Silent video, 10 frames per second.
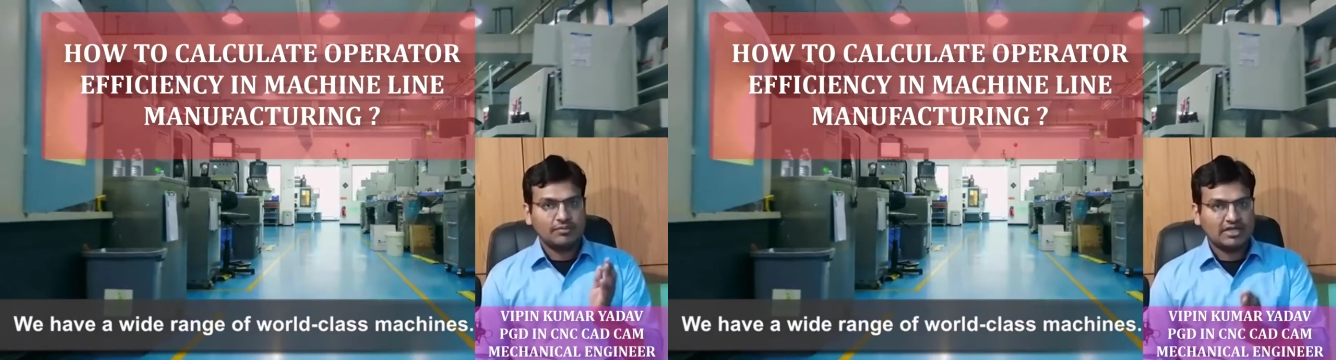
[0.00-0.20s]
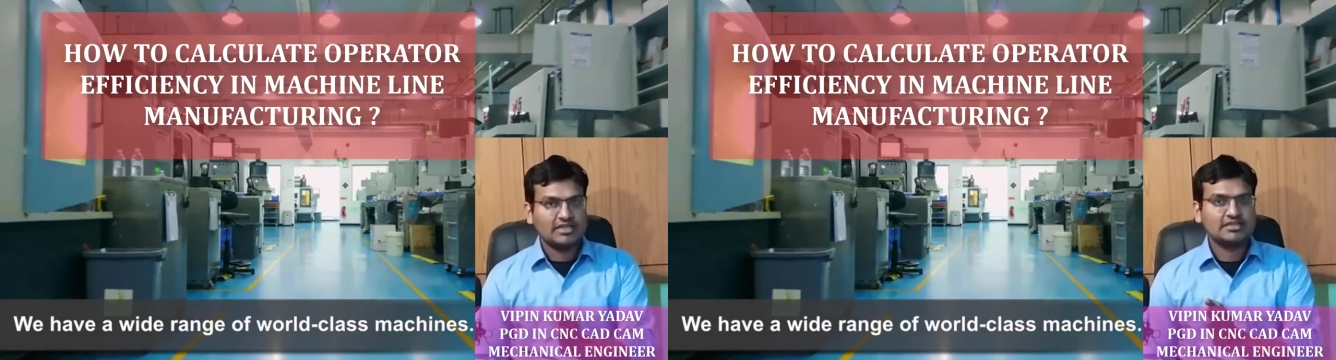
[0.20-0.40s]

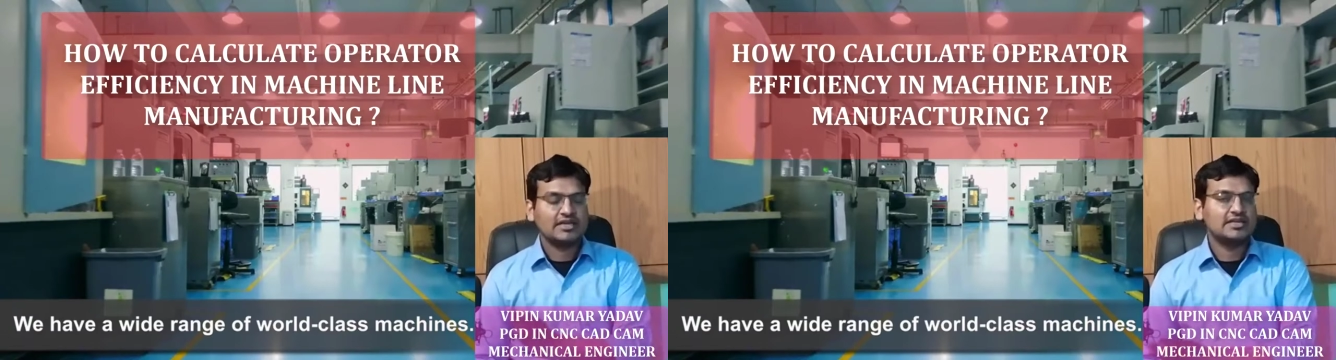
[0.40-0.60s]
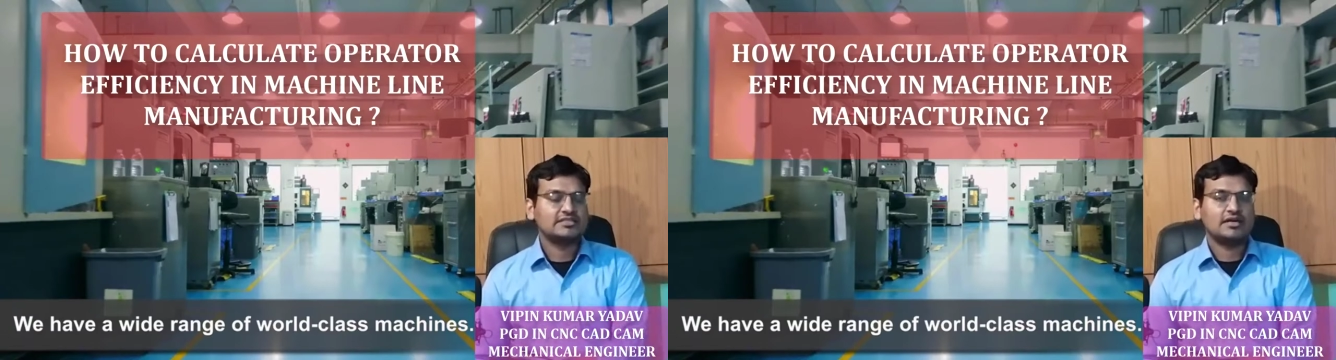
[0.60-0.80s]
मेहनत
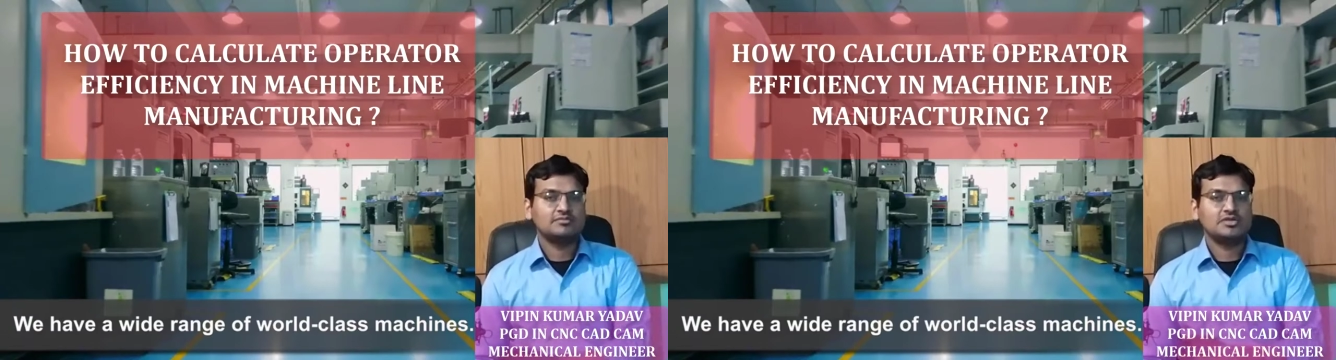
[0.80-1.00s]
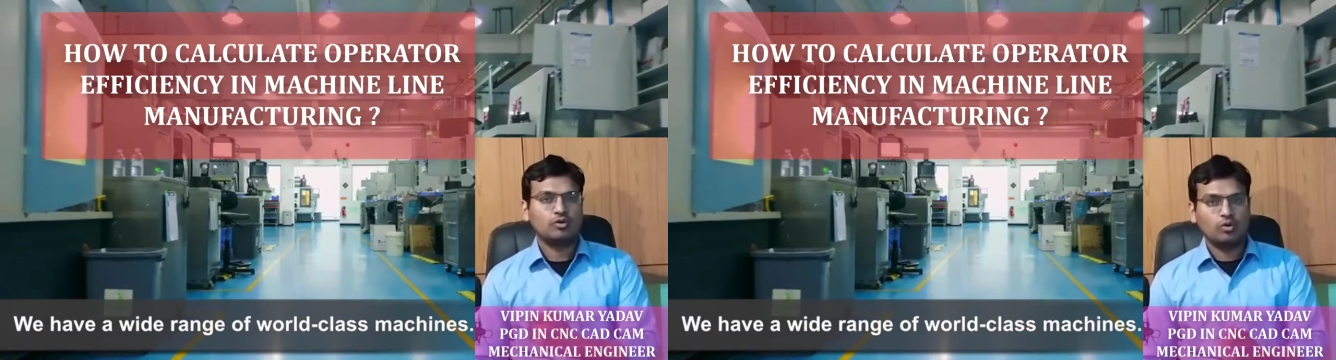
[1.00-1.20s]
के
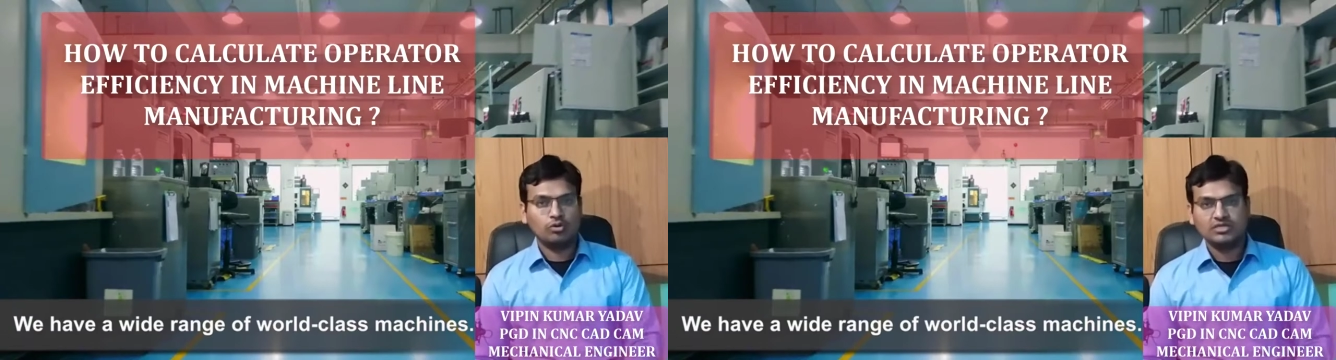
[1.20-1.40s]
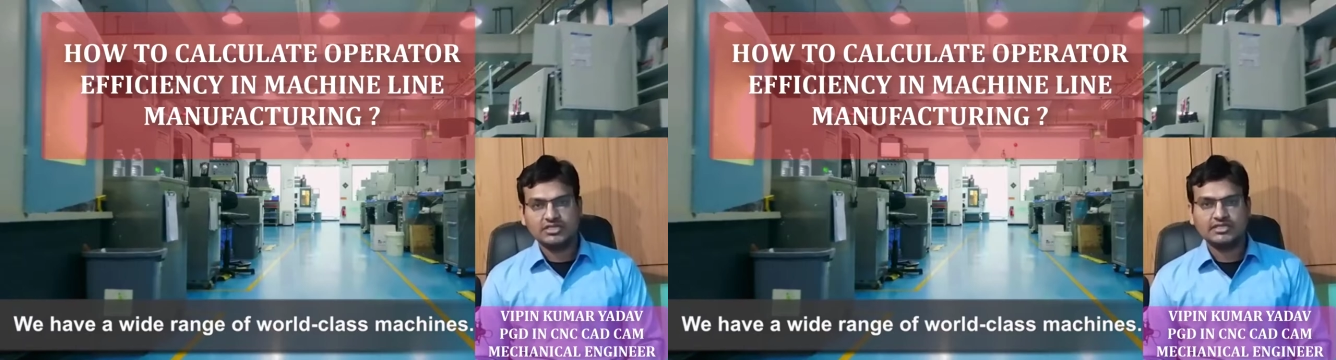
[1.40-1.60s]
हिसाब से
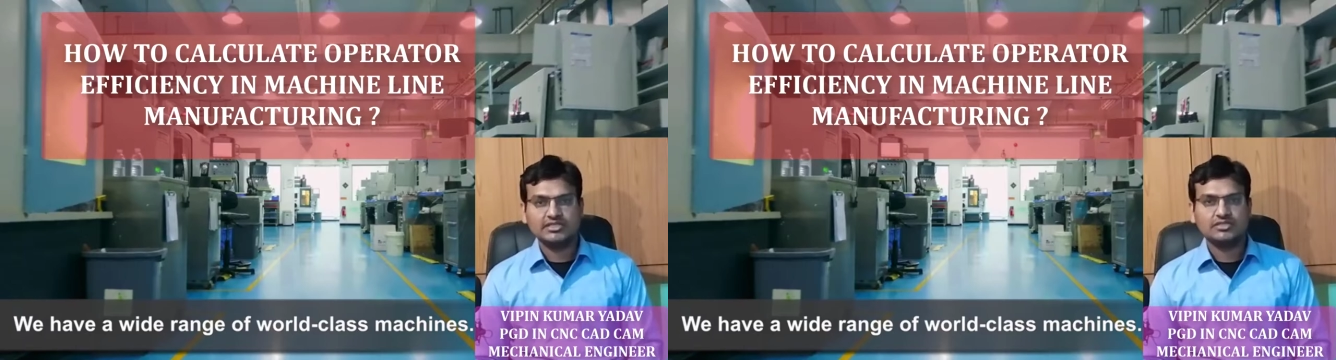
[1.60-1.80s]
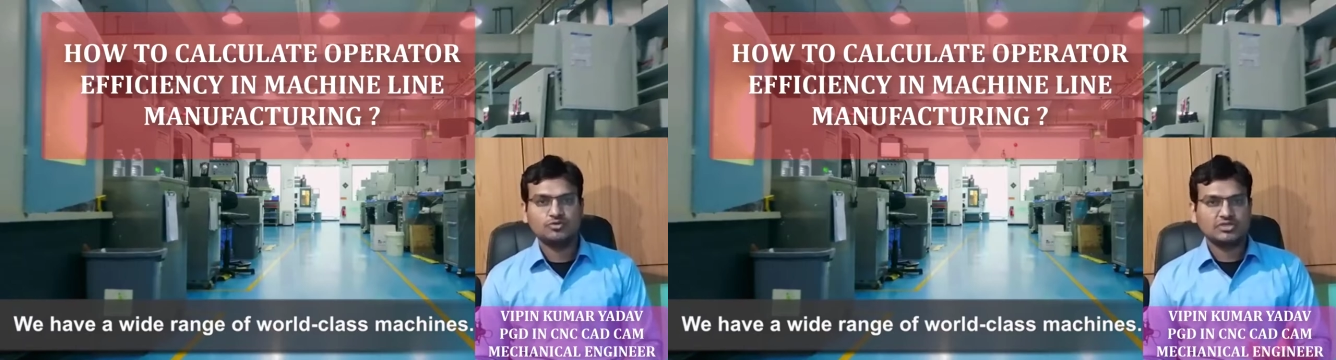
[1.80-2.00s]
होनी
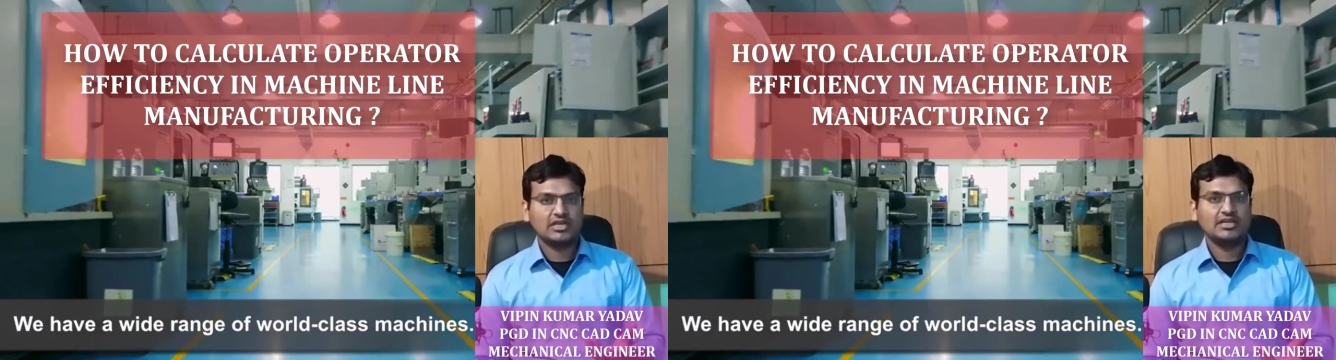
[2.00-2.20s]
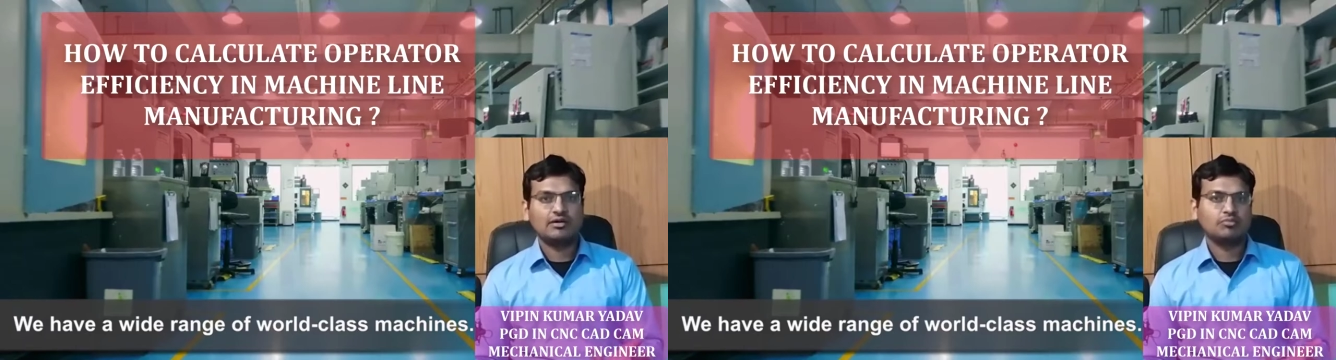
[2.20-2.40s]
चाहिए तो उसके लिए